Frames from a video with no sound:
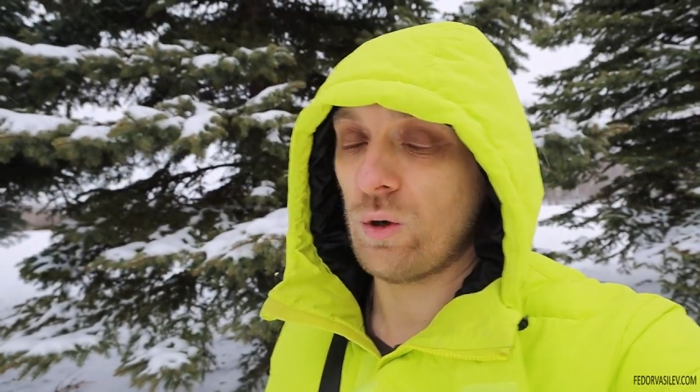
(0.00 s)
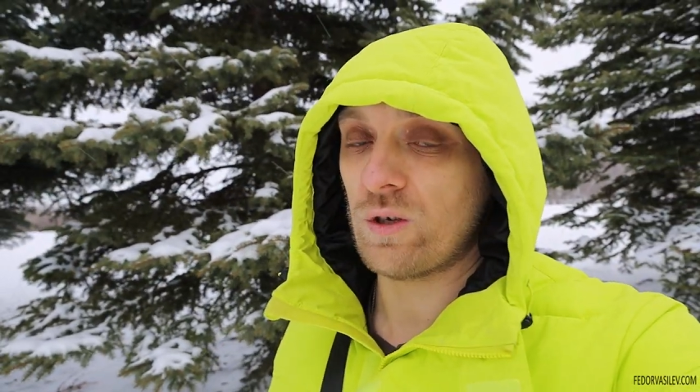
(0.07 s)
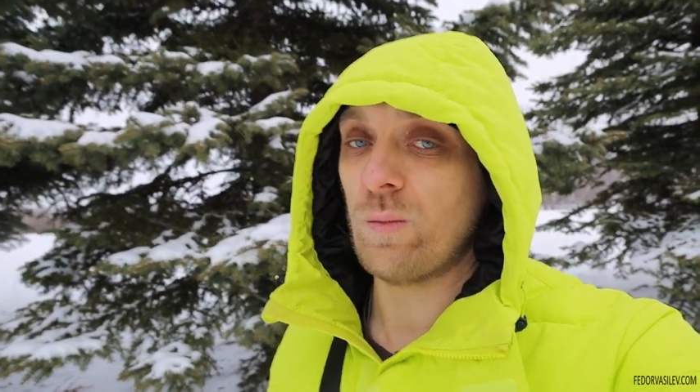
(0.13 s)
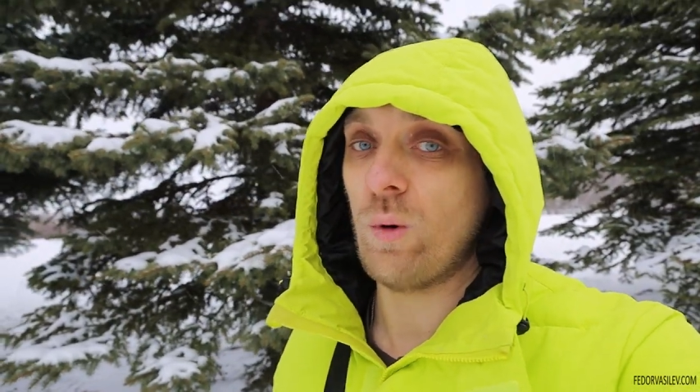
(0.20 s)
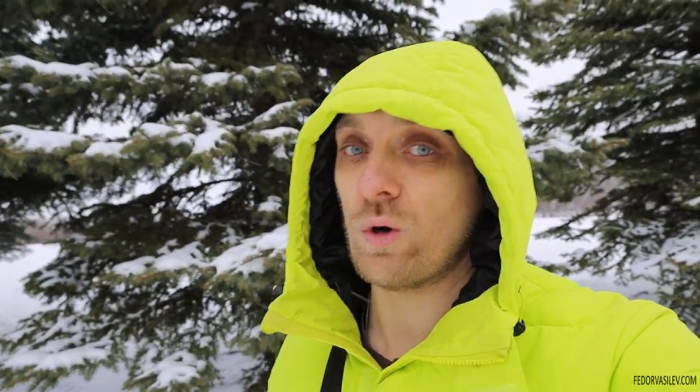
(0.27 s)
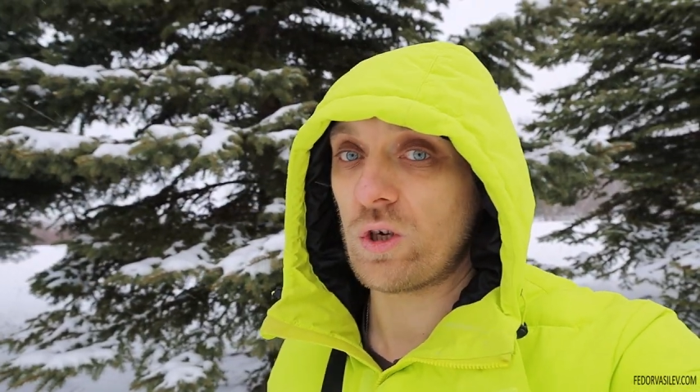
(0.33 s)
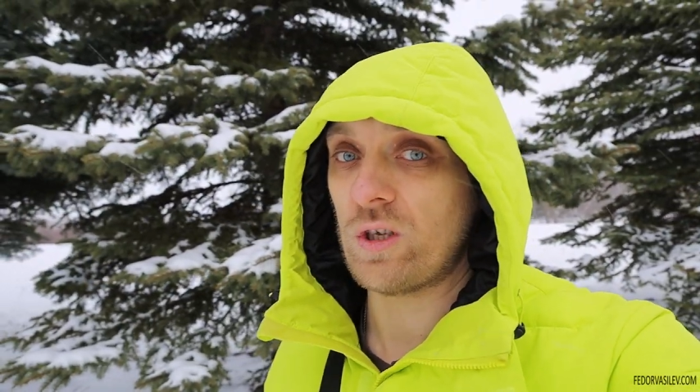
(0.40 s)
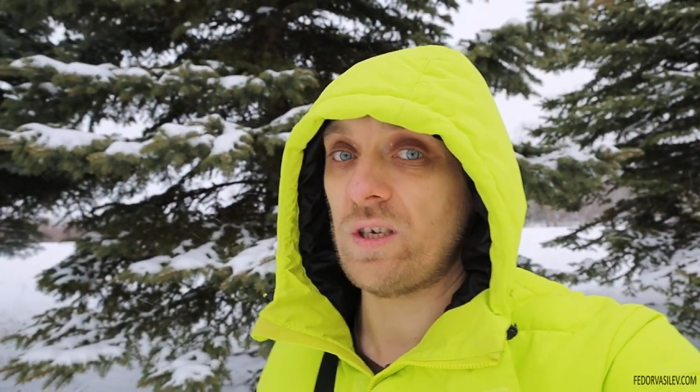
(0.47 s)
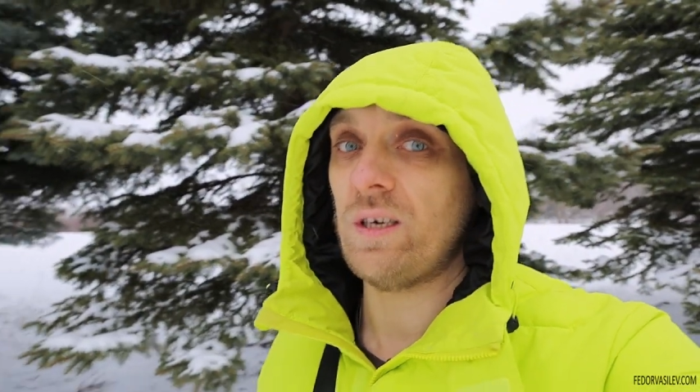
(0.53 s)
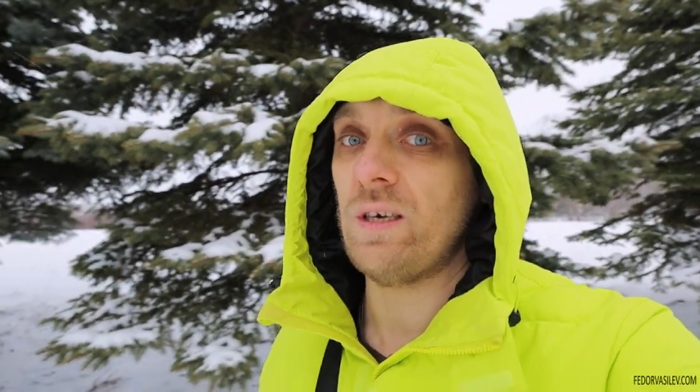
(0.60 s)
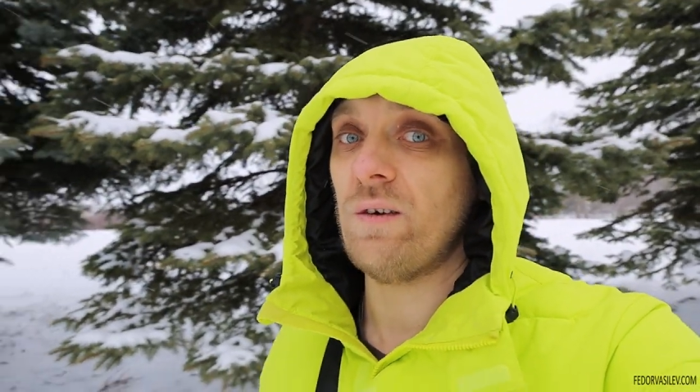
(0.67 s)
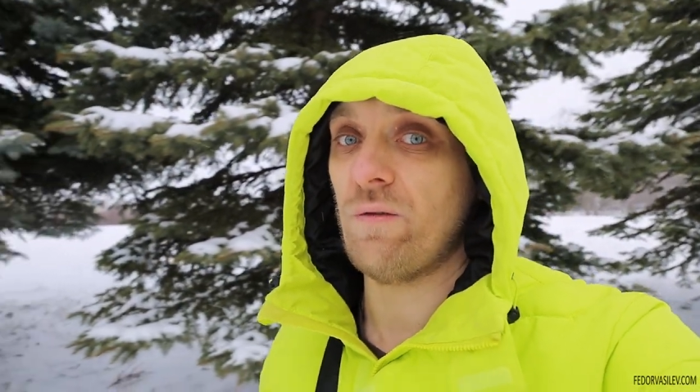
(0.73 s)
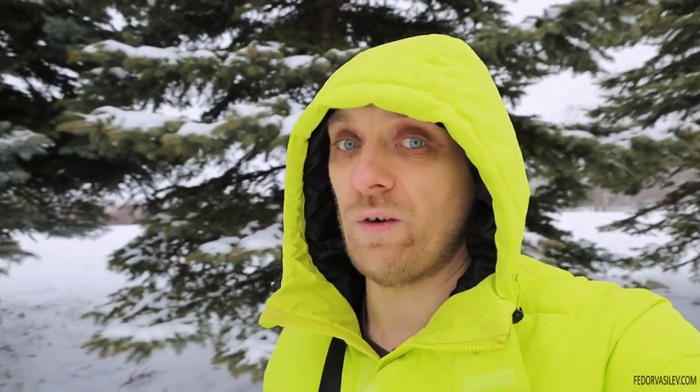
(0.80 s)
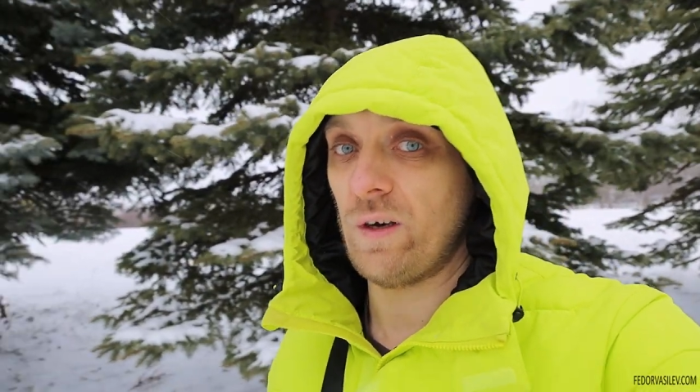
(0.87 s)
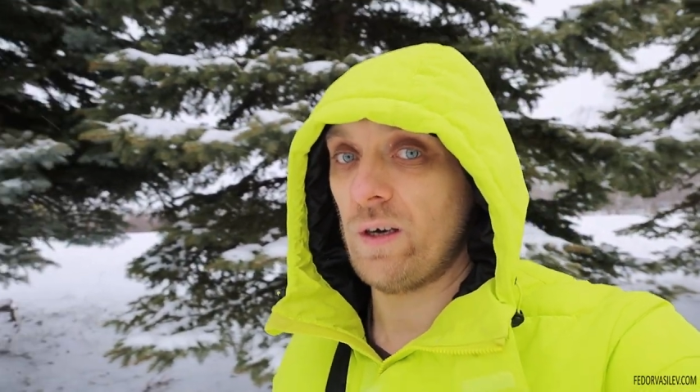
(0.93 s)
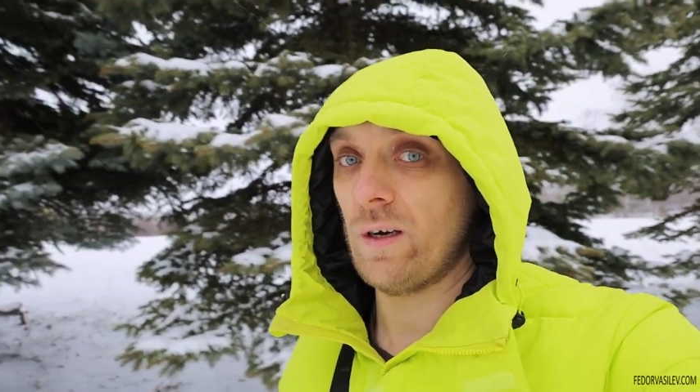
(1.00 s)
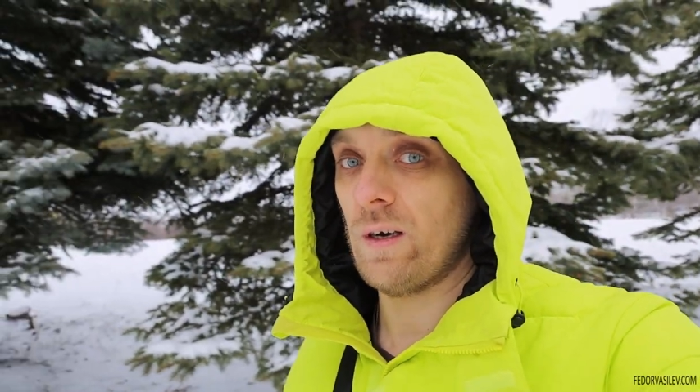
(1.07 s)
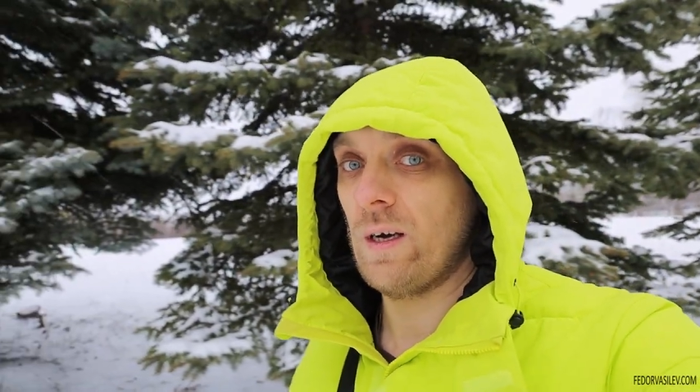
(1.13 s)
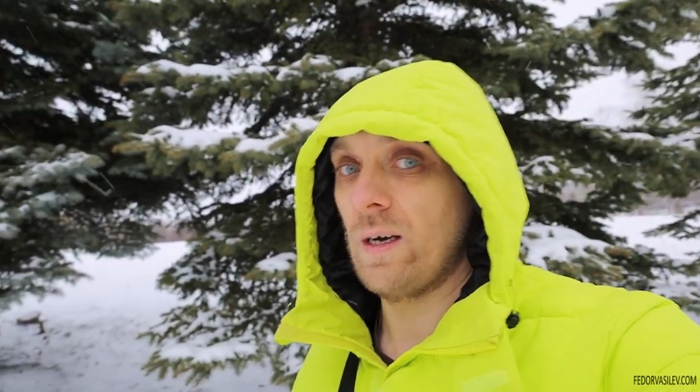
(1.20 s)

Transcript: и сможете и вы.